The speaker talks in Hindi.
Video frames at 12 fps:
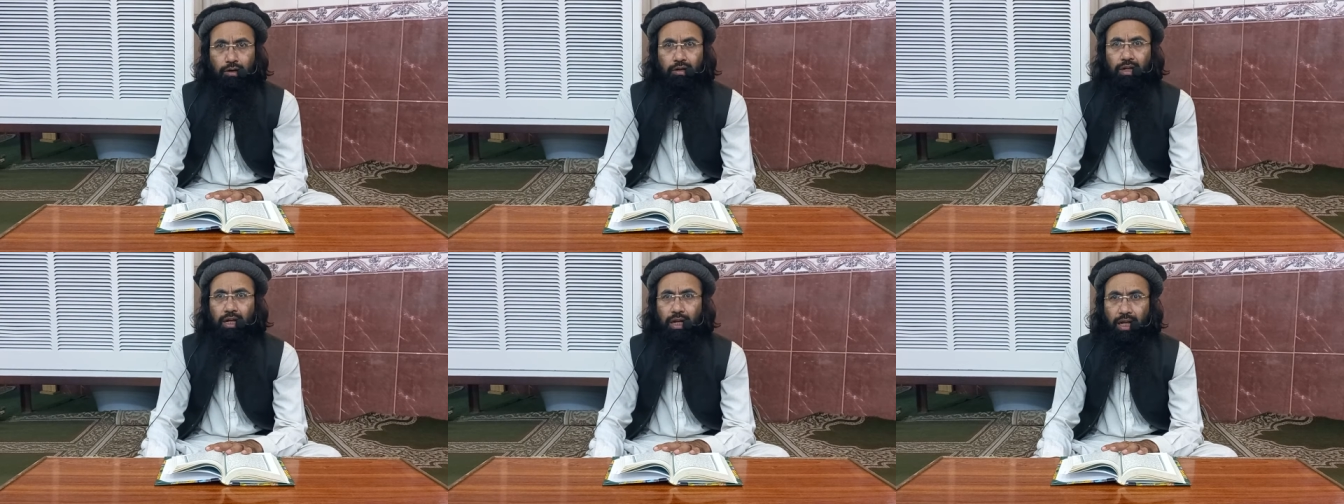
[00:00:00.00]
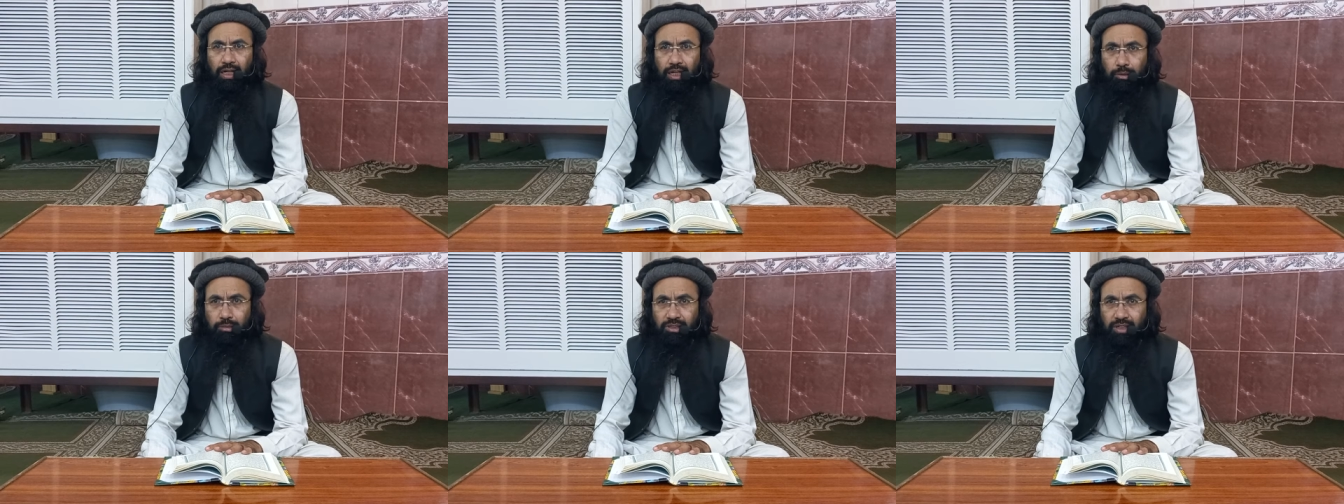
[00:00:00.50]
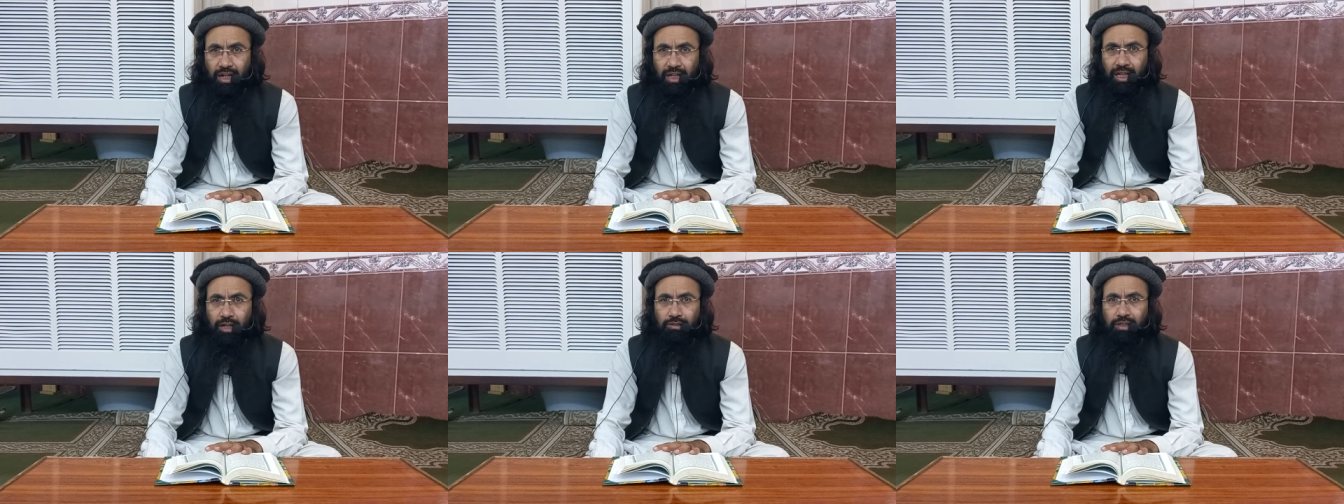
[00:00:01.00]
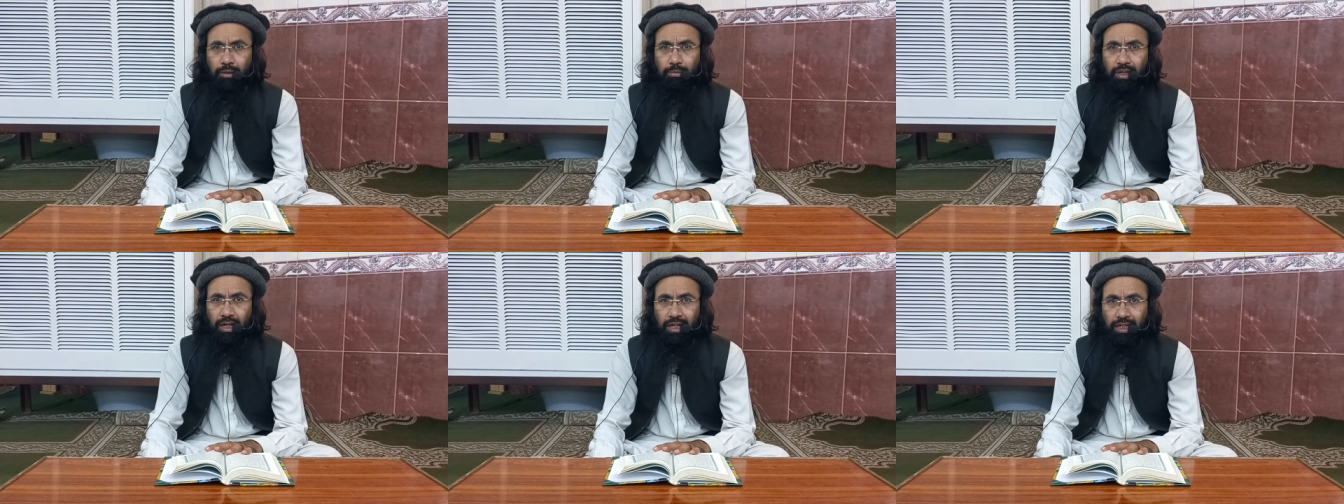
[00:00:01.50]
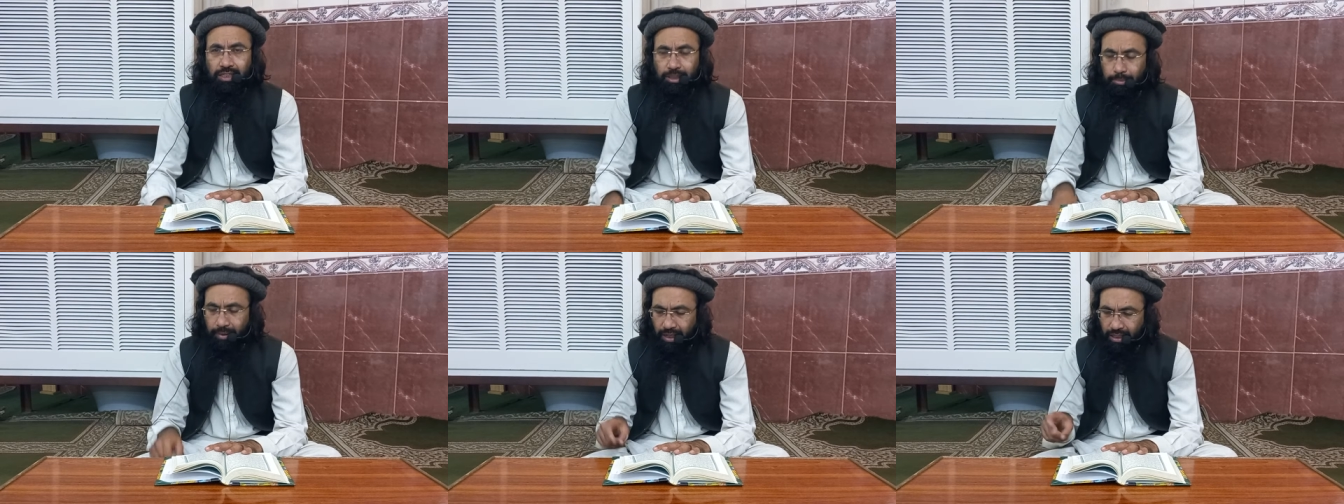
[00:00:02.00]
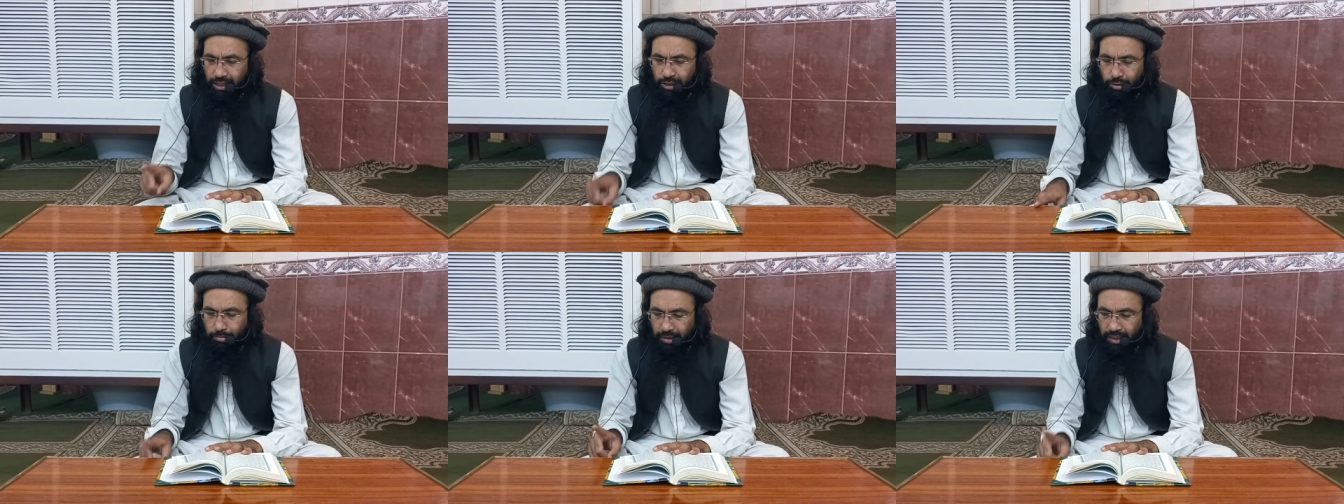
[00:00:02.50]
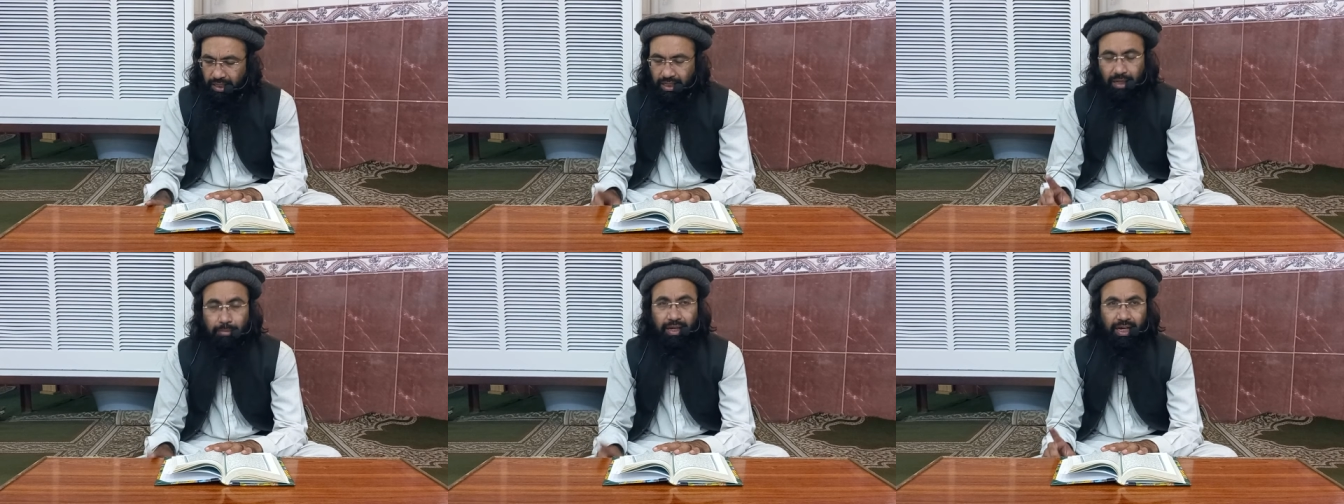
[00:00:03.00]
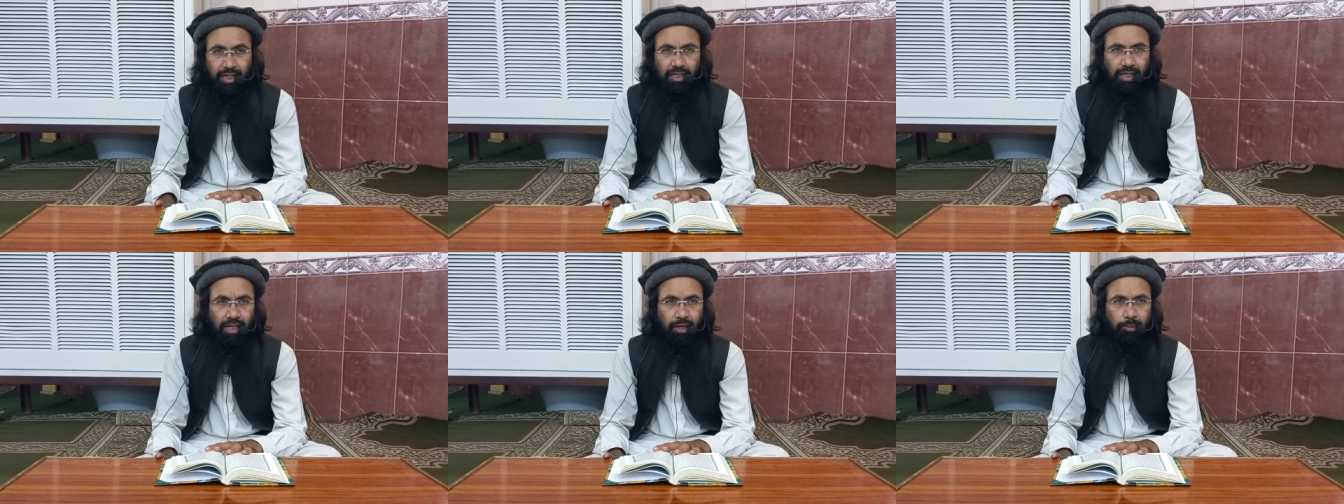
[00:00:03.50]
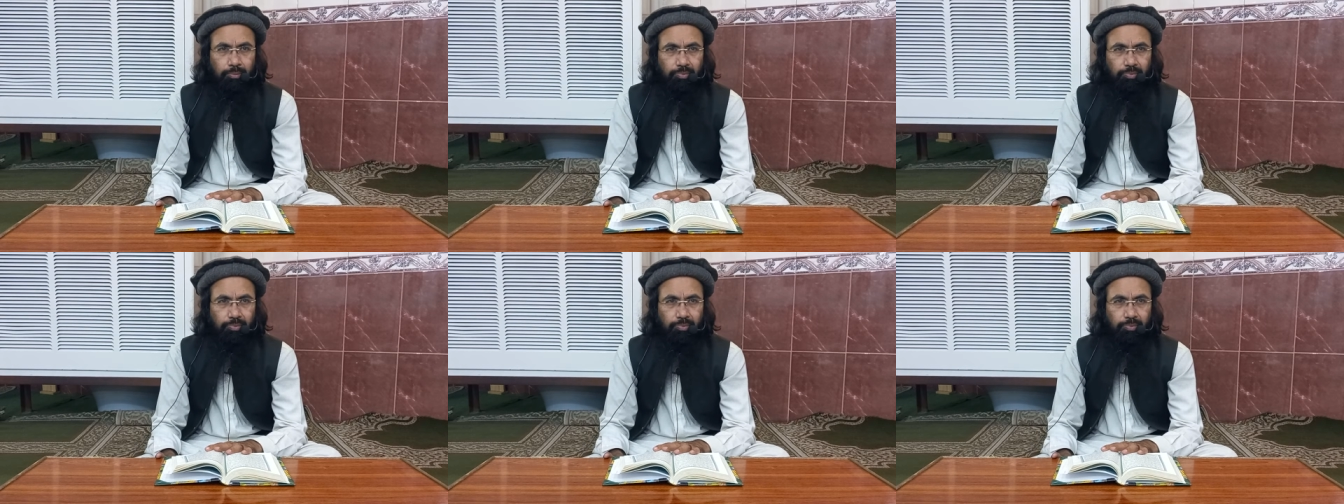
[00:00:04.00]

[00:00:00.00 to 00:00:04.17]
और अल्लाह के नबी सल्लल्लाहु अलैहि वसल्लम के आने से पहले ये जो मदीने में आए थे ना